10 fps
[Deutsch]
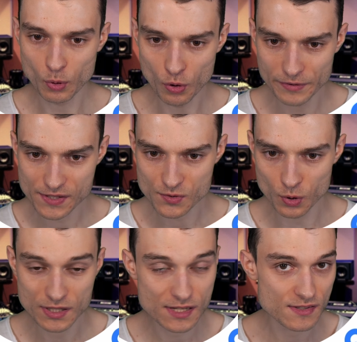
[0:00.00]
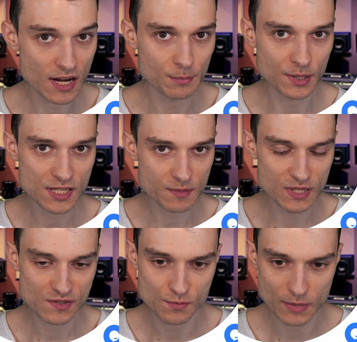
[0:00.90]
Pro-Version, diese habe ich
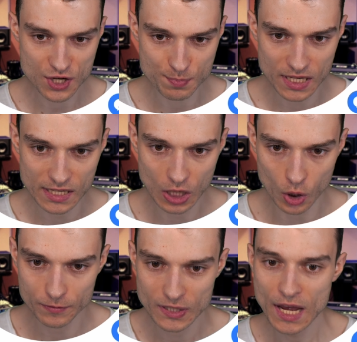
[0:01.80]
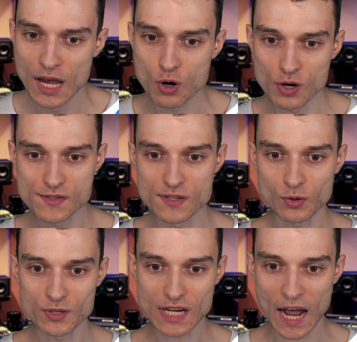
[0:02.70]
mir zum Beispiel gekauft, kostet
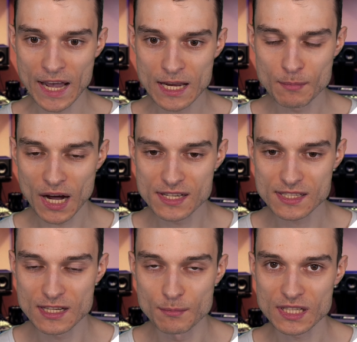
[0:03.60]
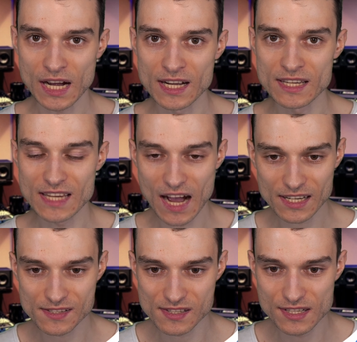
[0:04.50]
euch einmalig hier mit einer
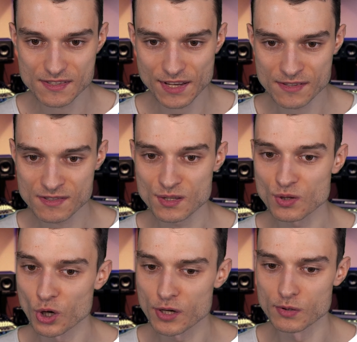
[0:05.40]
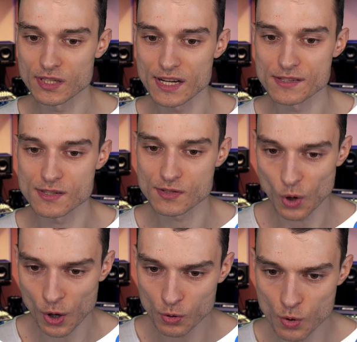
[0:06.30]
Jahreslizenz
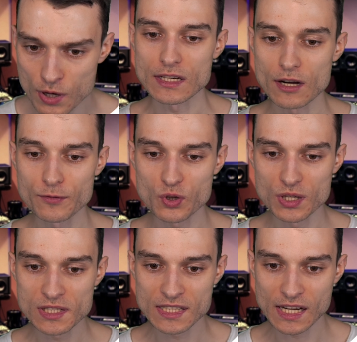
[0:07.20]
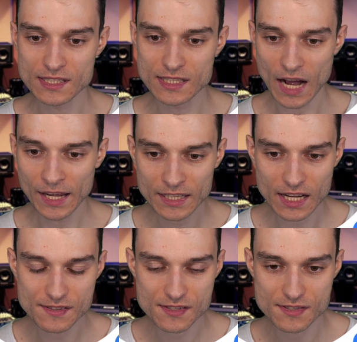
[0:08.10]
39 Euro. Dafür könnt ihr dann hier ein
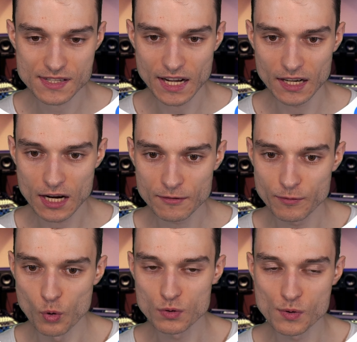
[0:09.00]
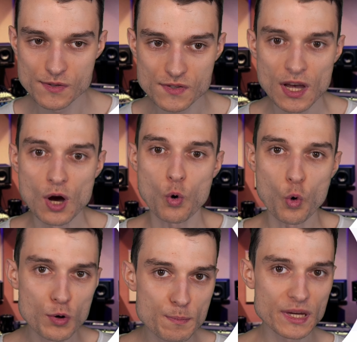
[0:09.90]
ganzes Jahr lang Fotos
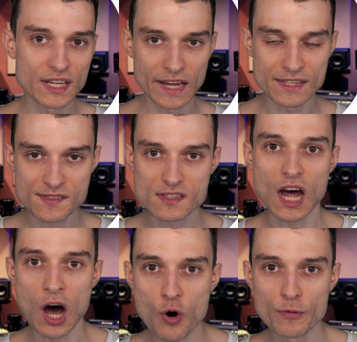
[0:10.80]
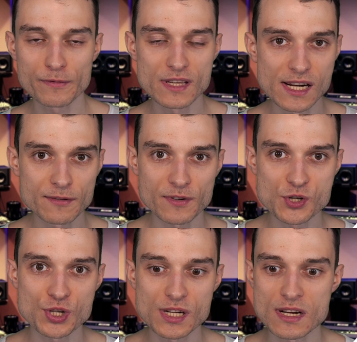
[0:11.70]
unbegrenzt auf vielen
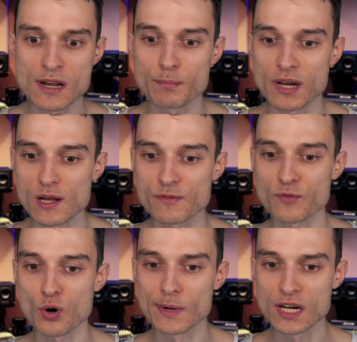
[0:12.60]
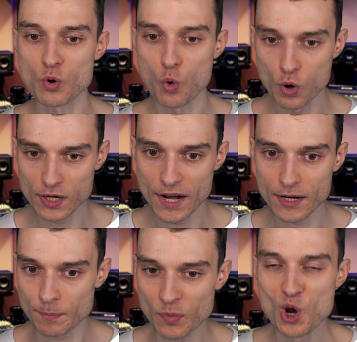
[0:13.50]
verschiedenen Plattformen
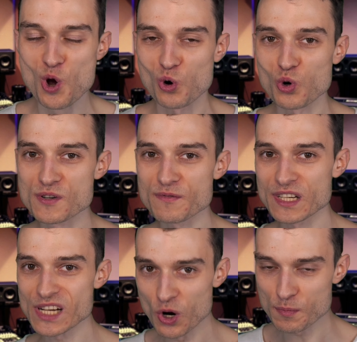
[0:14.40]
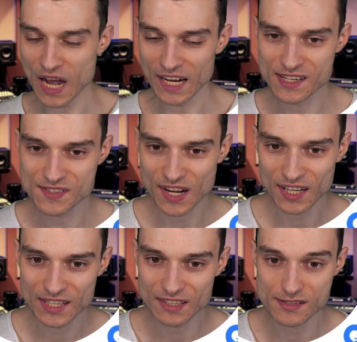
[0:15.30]
hochladen. Und vertraut mir eine
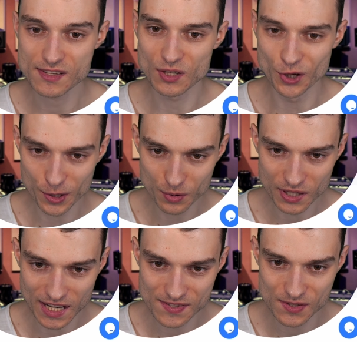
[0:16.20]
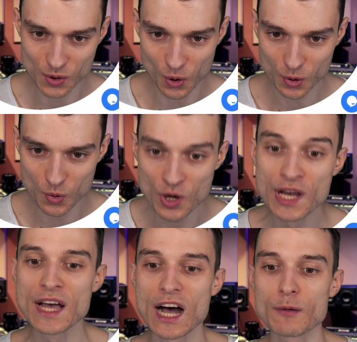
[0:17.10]
Sache, diese 39 Euro
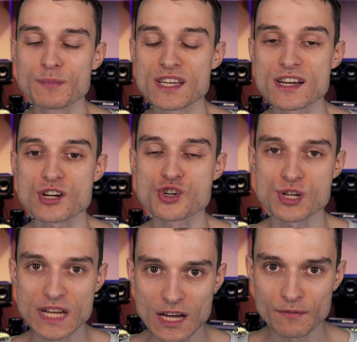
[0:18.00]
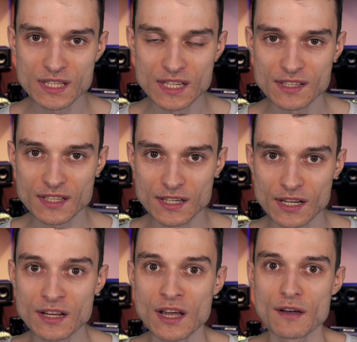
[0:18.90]
habt ihr schneller wieder
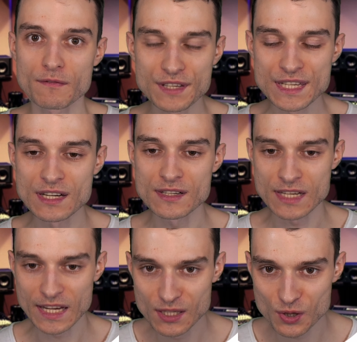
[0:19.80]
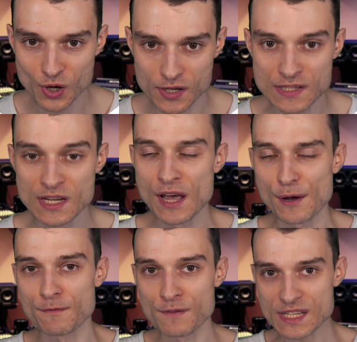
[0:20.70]
drinnen, wie ihr denken könnt.
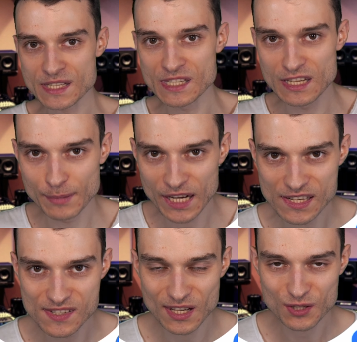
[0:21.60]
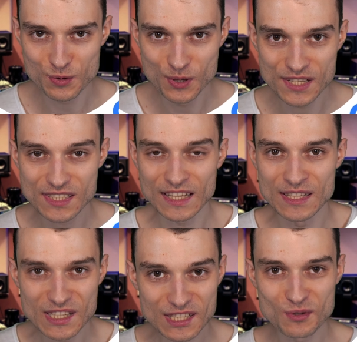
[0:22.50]
Wichtig hierbei ist natürlich, natürlich
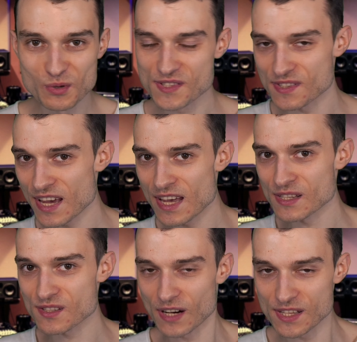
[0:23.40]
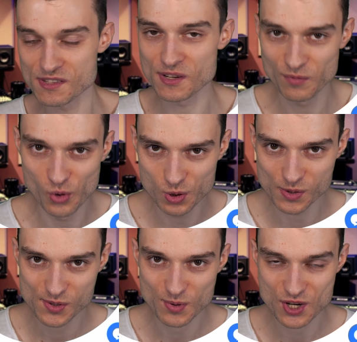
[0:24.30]
nicht nur 10, 20
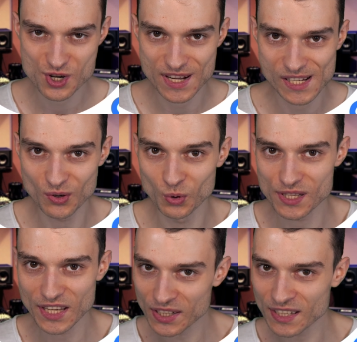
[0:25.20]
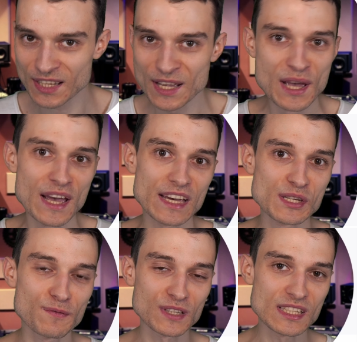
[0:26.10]
Fotos zu erstellen und denken,
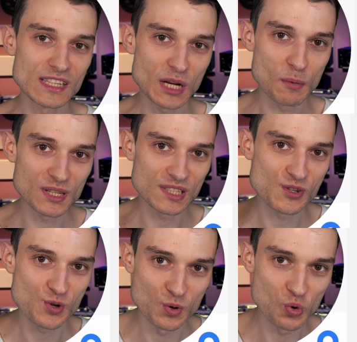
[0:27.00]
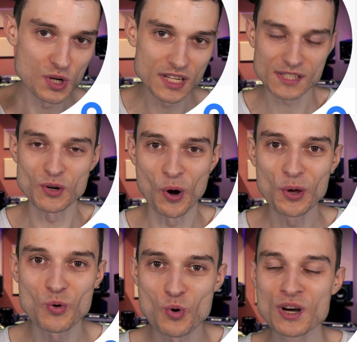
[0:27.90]
ich verdiene damit jetzt schon hunderte
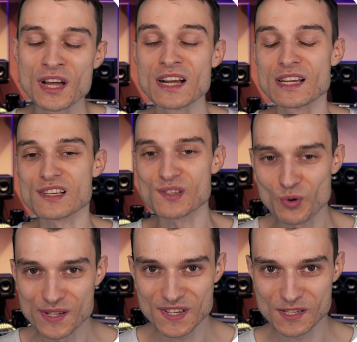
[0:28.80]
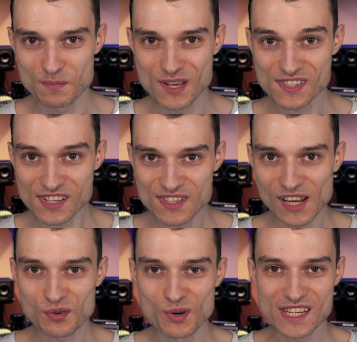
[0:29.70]
Euro. So ist das Business
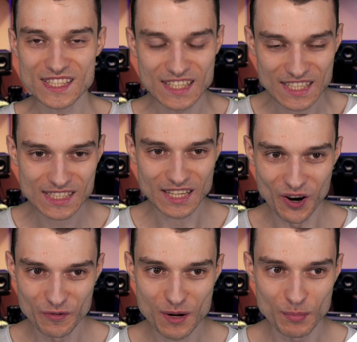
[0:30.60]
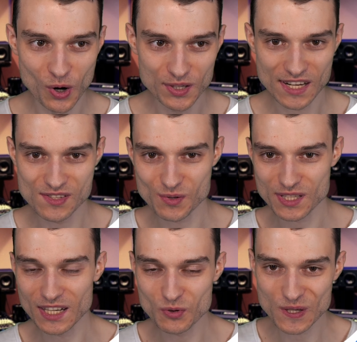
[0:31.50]
natürlich nicht aufgebaut. Also ich
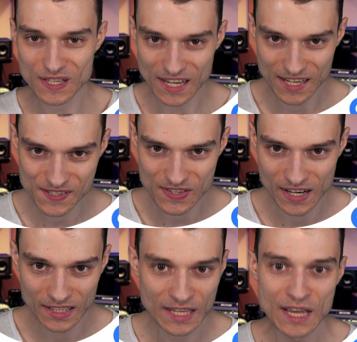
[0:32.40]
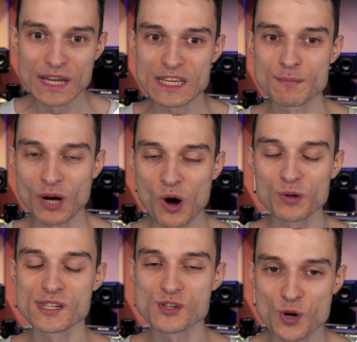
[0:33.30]
kann euch gleich sagen, ihr
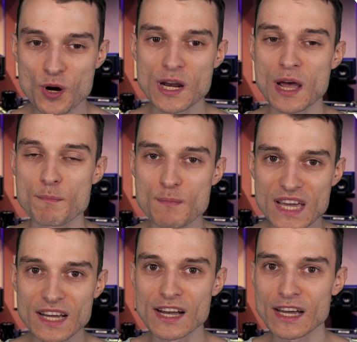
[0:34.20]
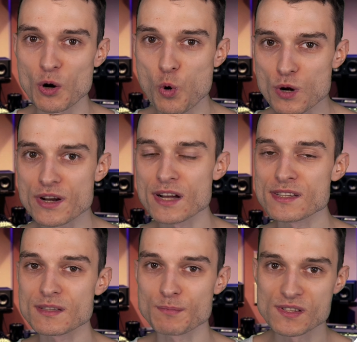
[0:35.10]
braucht hier schon mehrere
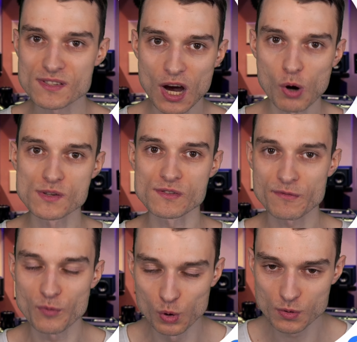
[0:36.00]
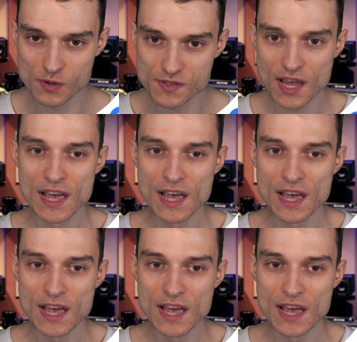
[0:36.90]
hundert bis tausend Fotos,